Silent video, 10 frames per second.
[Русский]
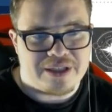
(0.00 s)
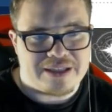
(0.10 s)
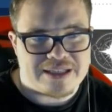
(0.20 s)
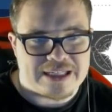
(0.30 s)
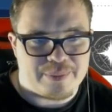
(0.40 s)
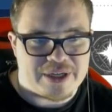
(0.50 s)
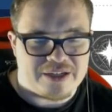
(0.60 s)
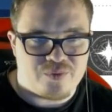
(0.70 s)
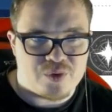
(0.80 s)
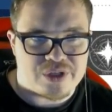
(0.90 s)
этот самый
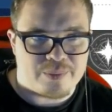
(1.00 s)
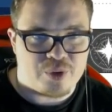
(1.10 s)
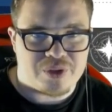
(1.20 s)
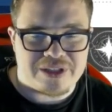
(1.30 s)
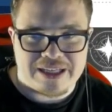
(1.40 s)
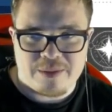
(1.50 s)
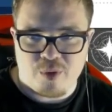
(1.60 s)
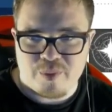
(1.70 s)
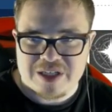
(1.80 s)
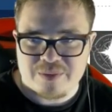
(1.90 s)
конфьюз работать
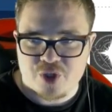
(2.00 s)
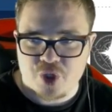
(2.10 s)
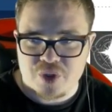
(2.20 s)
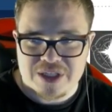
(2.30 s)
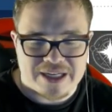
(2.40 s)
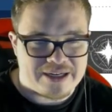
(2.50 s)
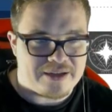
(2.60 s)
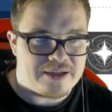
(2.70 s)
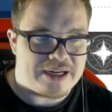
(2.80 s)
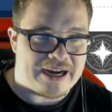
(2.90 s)
таким образом, что
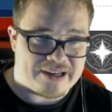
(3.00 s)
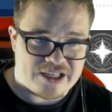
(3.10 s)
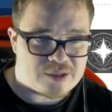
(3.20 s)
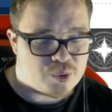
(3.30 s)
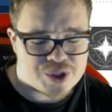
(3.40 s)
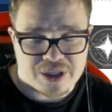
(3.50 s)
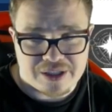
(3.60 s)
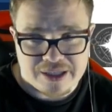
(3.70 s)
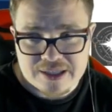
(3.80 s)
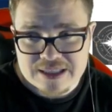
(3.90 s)
цель как не сможет
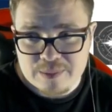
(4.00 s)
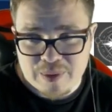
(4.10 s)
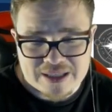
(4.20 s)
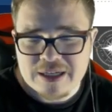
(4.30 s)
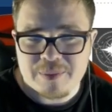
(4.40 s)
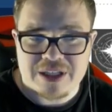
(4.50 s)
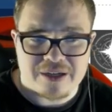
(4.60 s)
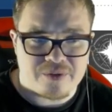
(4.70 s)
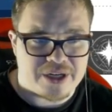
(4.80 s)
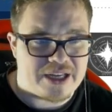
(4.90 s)
отхилиться банками,
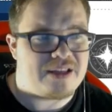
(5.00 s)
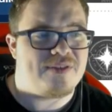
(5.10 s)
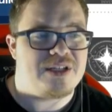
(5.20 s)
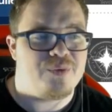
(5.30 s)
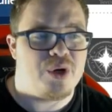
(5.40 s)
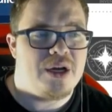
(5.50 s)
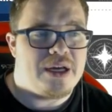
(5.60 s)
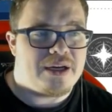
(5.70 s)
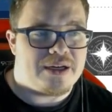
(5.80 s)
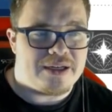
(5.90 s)
так вероятнее всего
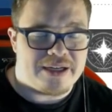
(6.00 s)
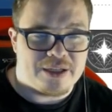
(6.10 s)
э,